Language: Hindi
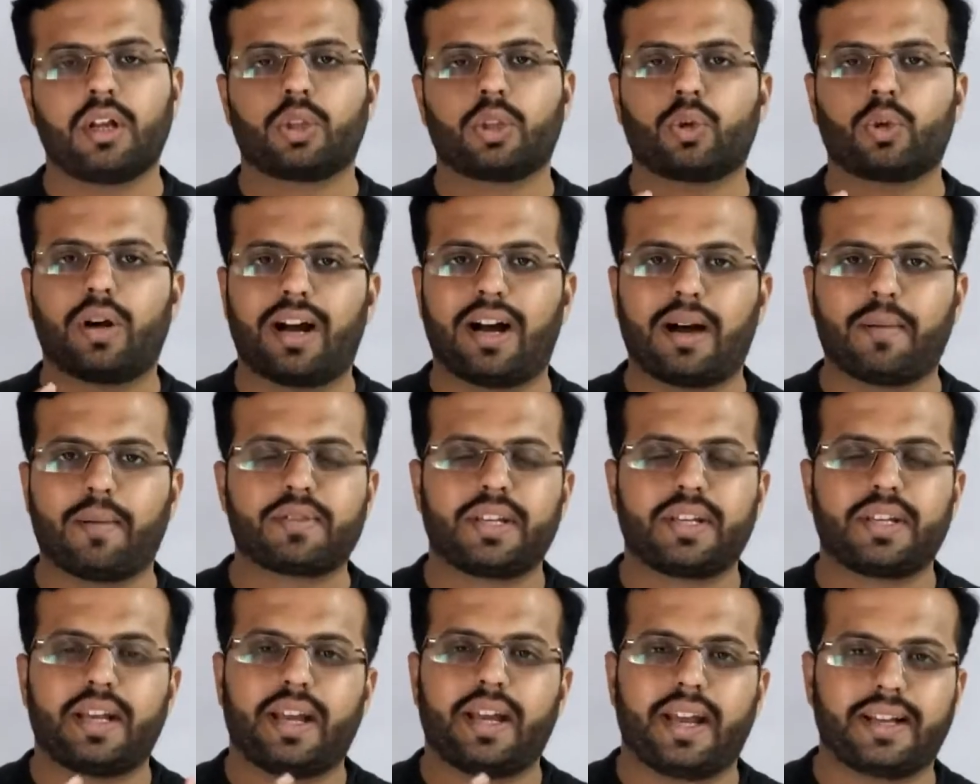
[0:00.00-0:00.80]
तो
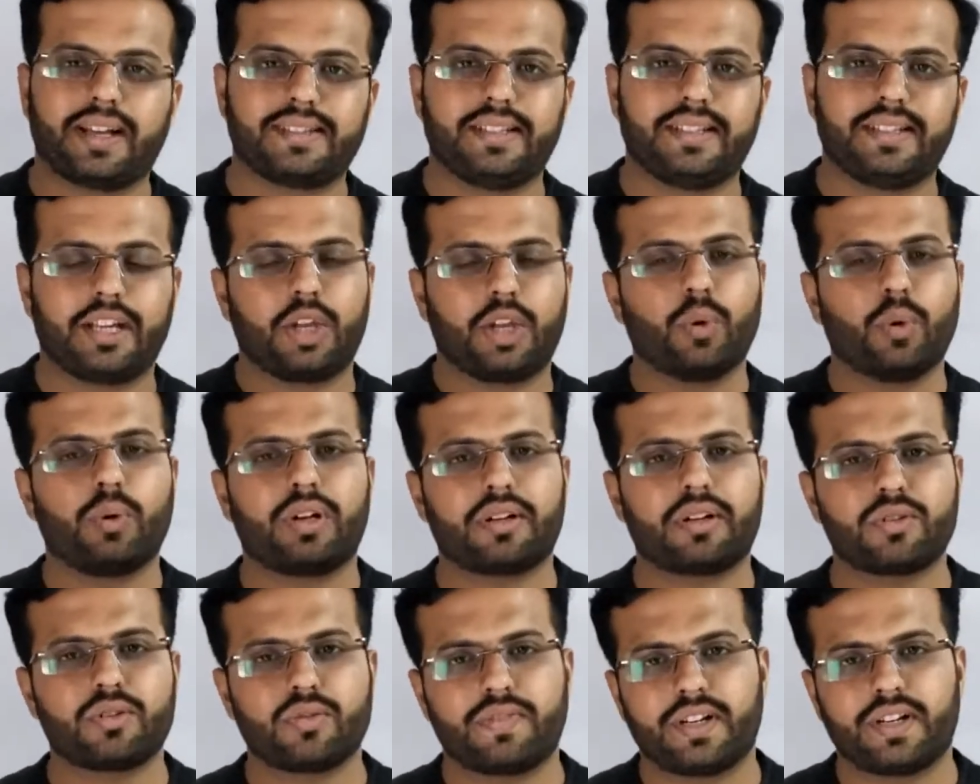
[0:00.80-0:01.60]
आपसे
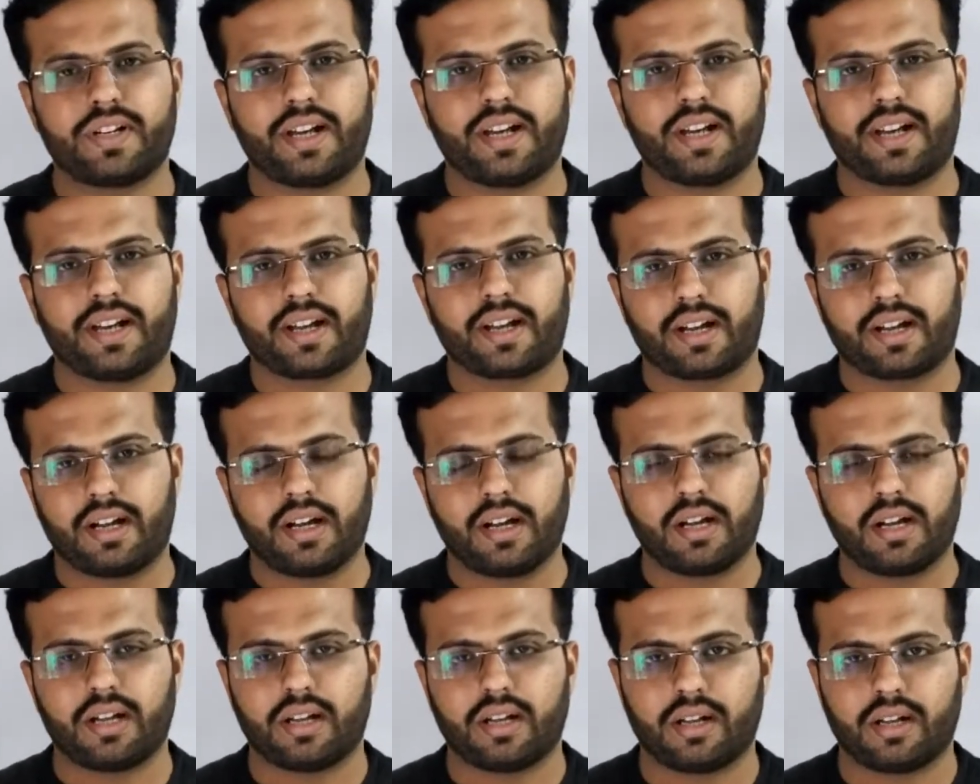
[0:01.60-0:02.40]
एग्जीक्यूटर जो वर्ड
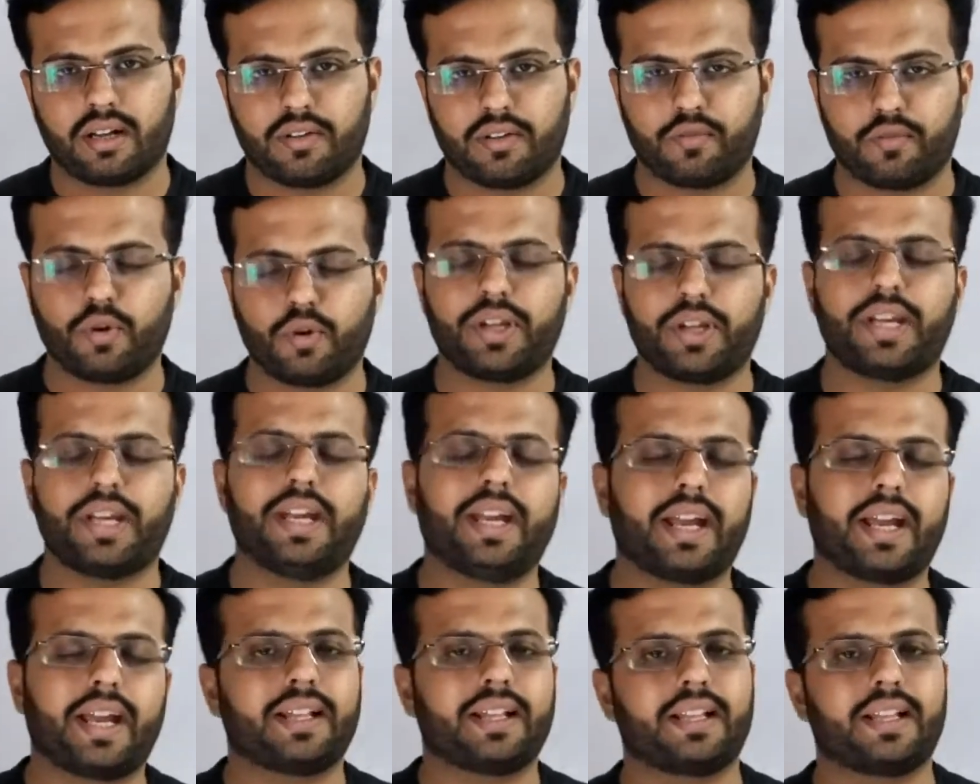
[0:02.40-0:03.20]
आएगा वो ये
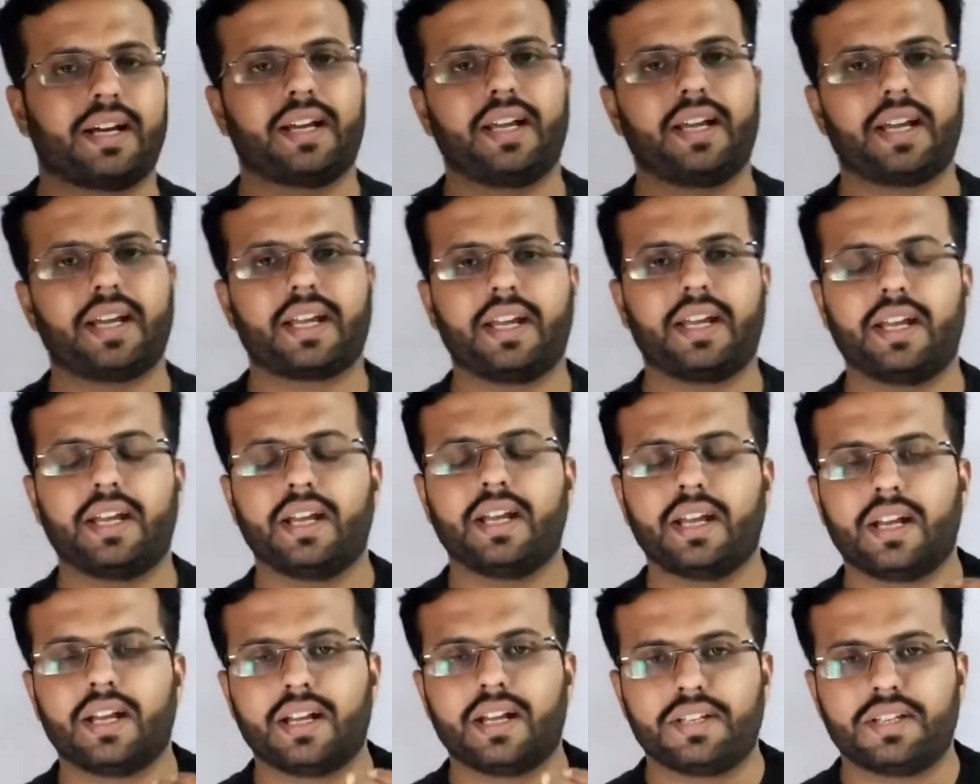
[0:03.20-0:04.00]
कहता है कि
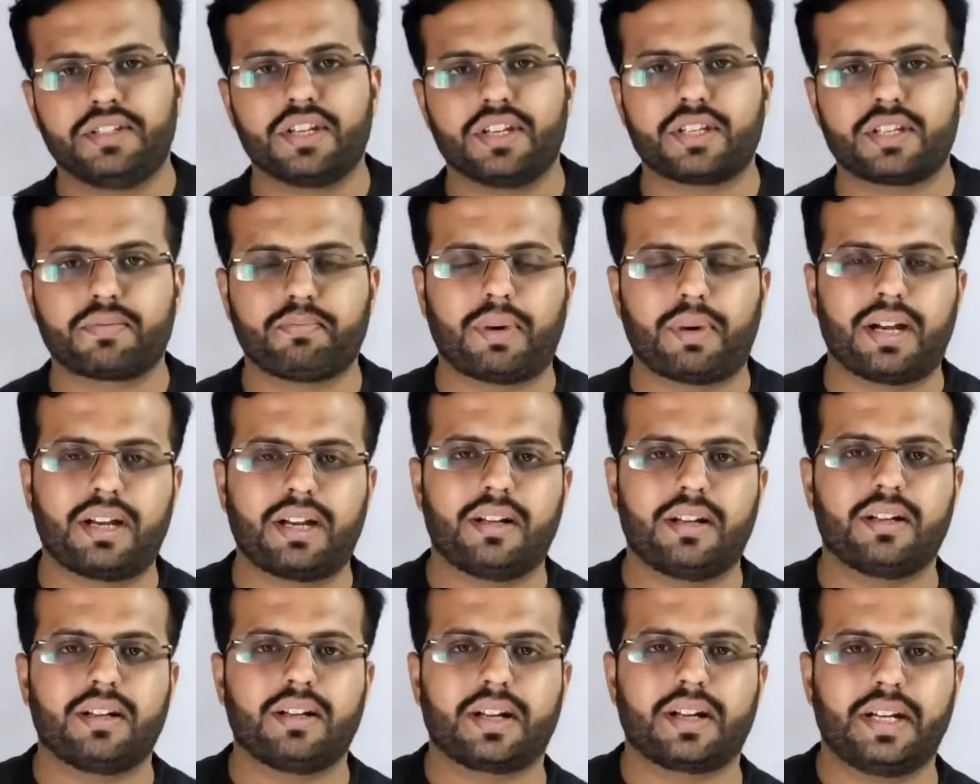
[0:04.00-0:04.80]
जिस
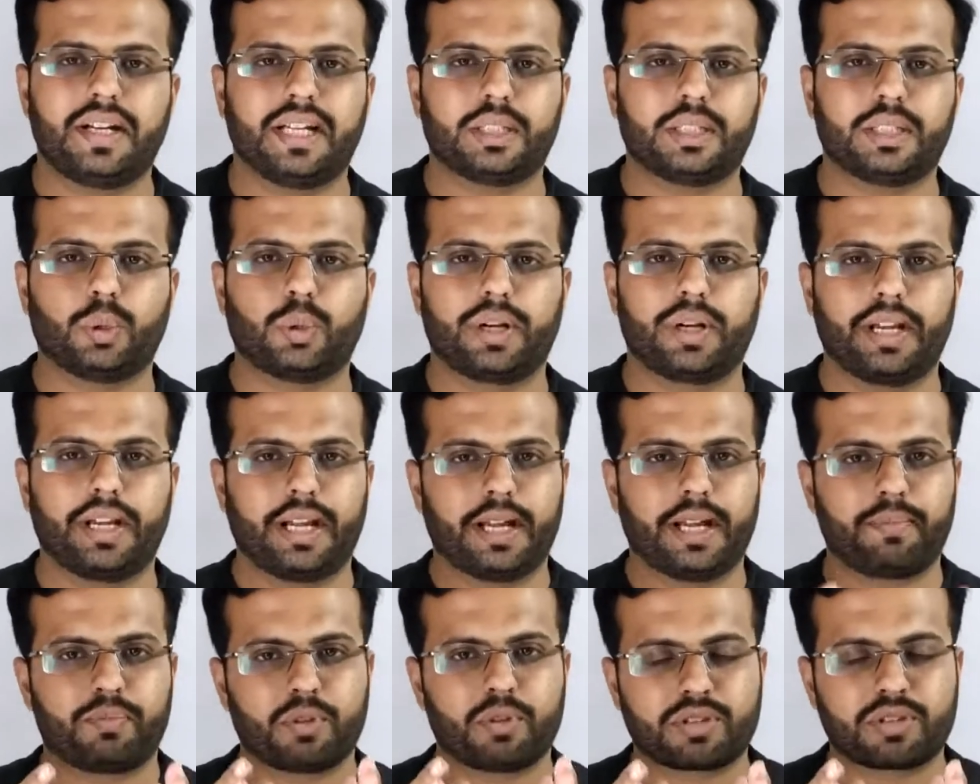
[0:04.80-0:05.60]
पार्टनर की डेथ हो गई
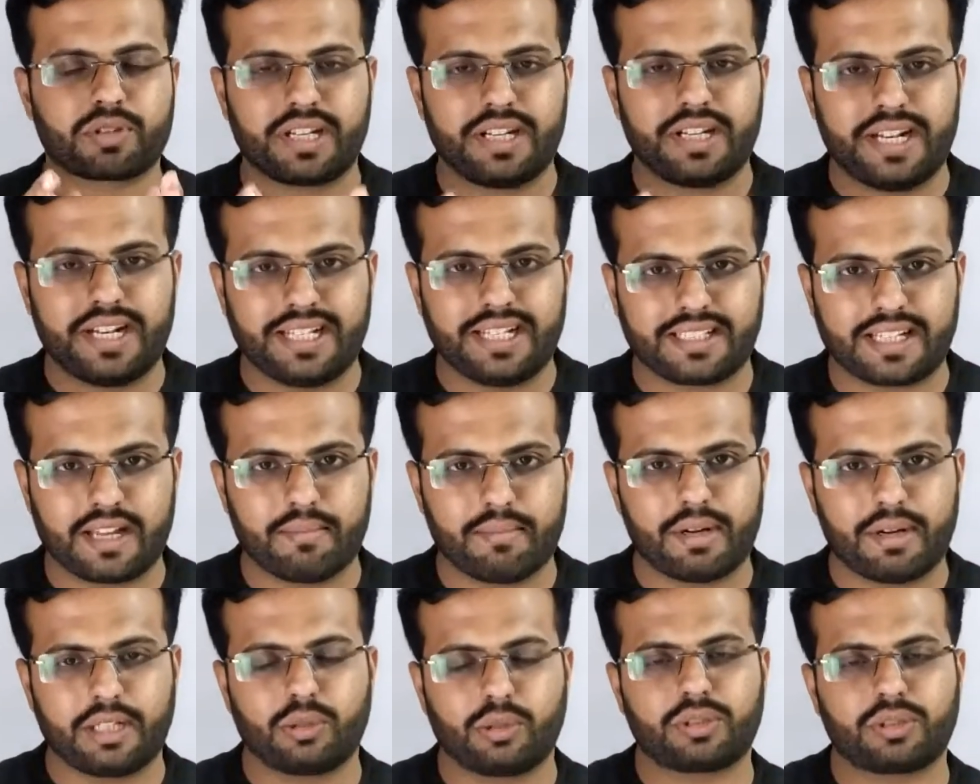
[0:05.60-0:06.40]
है उसकी डेथ
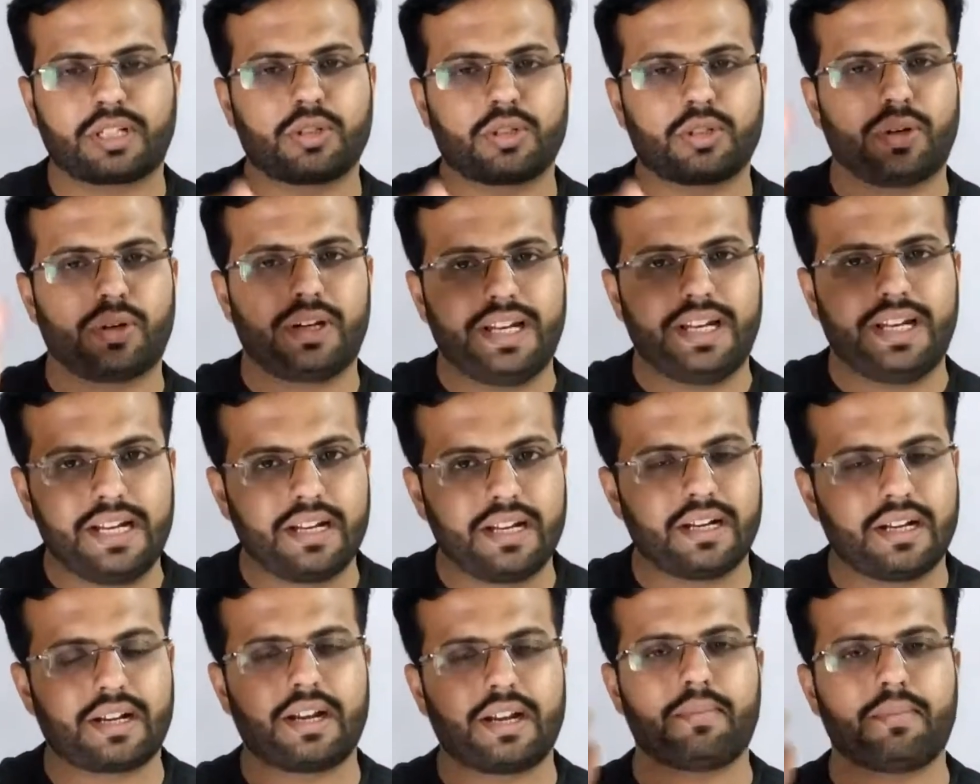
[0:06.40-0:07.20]
के बाद उसका जो
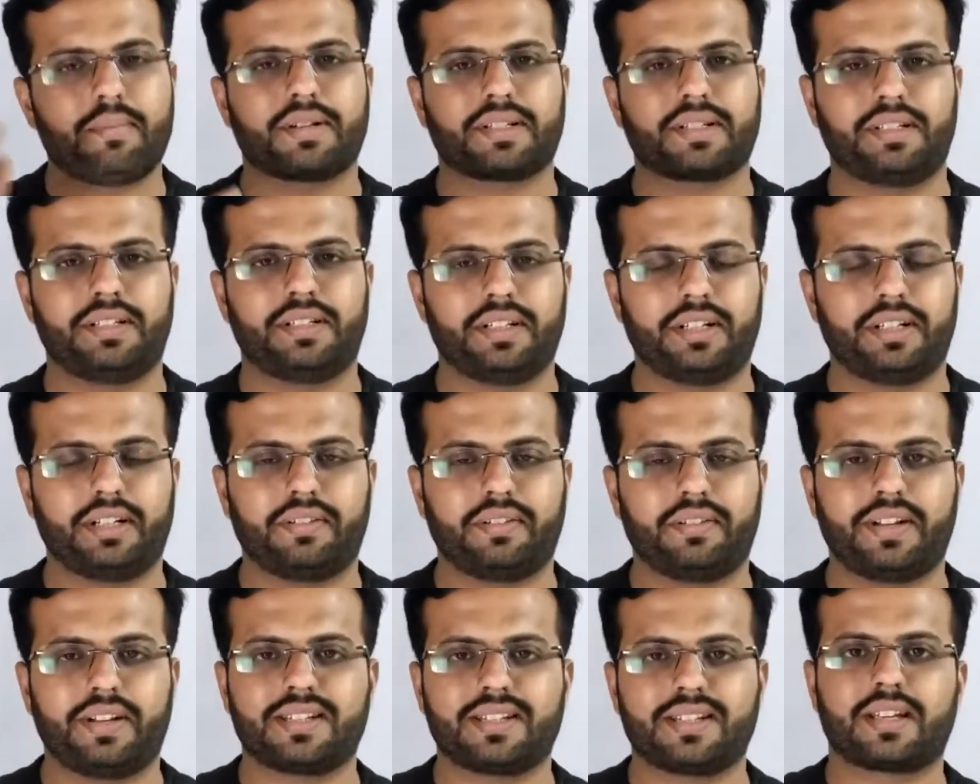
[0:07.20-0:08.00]
लीगल
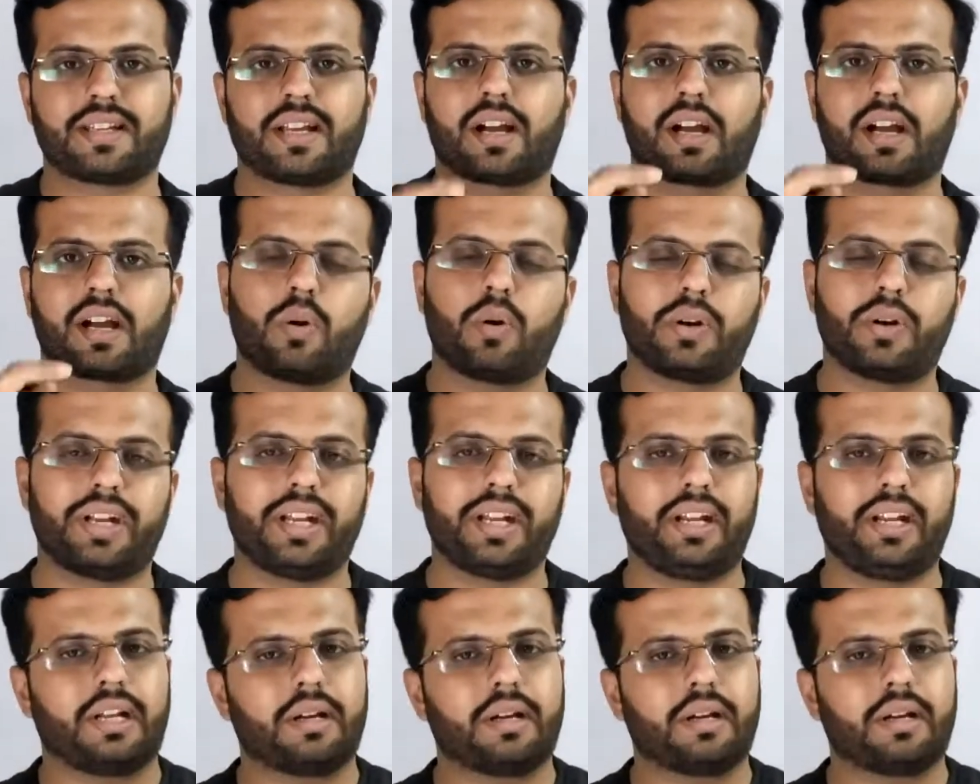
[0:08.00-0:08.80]
रिप्रेजेंटेटिव है जैसे
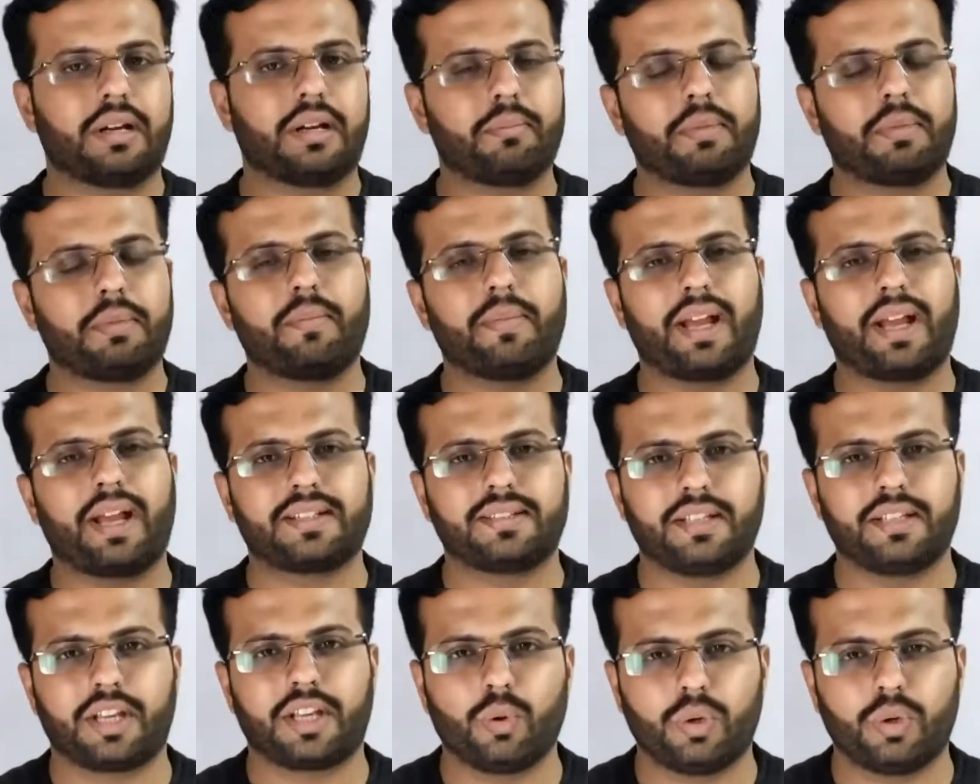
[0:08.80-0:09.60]
अकाउंटिंग टर्म में हम
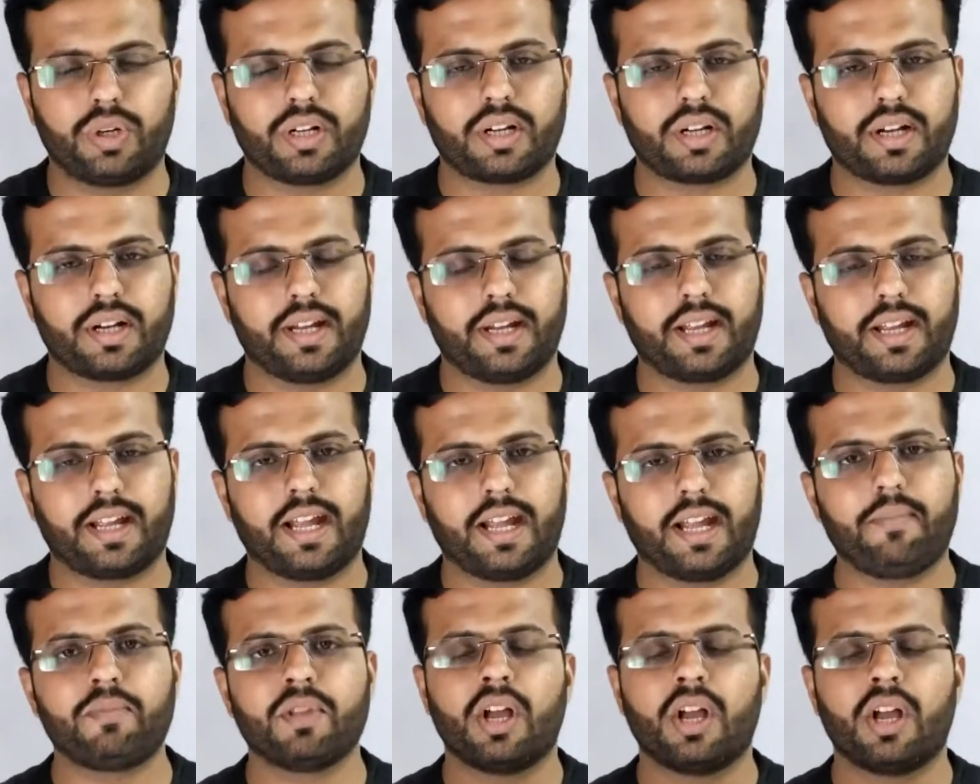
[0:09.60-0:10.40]
एग्जीक्यूटर कहेंगे